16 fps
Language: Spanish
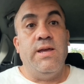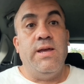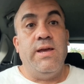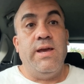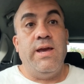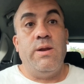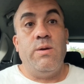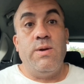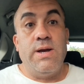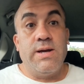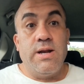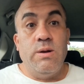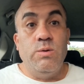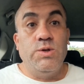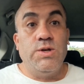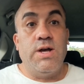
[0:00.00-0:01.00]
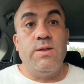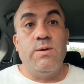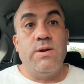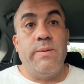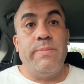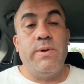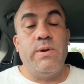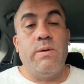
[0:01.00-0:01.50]
era una gran
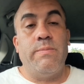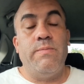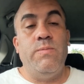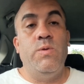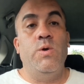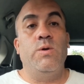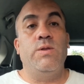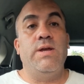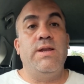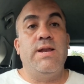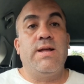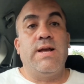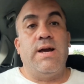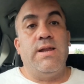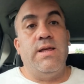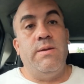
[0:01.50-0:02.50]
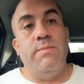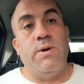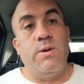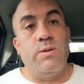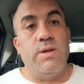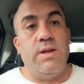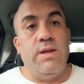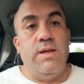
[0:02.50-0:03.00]
luchadora, pero no tenía el carisma,
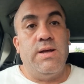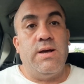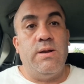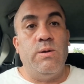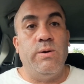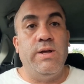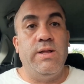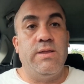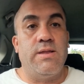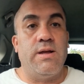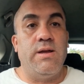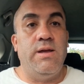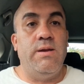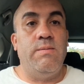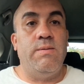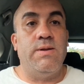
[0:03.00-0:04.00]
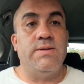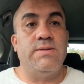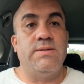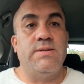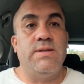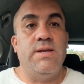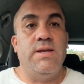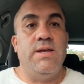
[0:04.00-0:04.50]
no tenía los
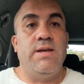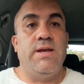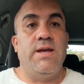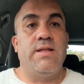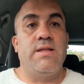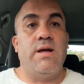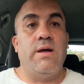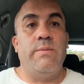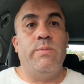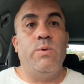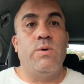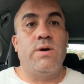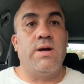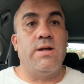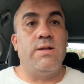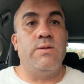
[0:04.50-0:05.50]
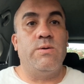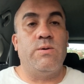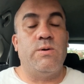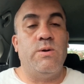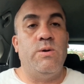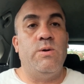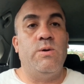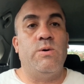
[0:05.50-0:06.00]
intangibles que estaban buscando
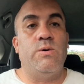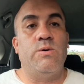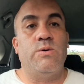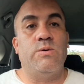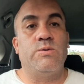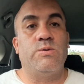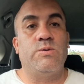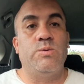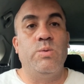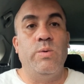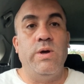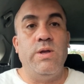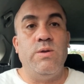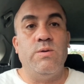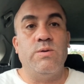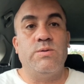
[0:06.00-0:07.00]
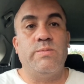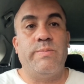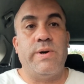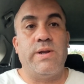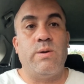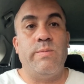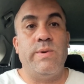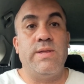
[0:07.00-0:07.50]
los dueños
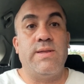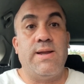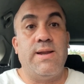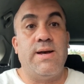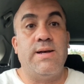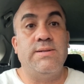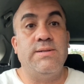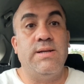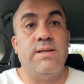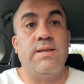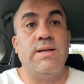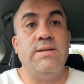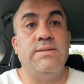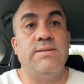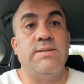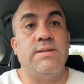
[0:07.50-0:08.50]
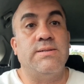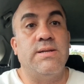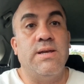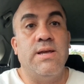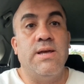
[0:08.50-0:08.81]
para aumentar las asistencias.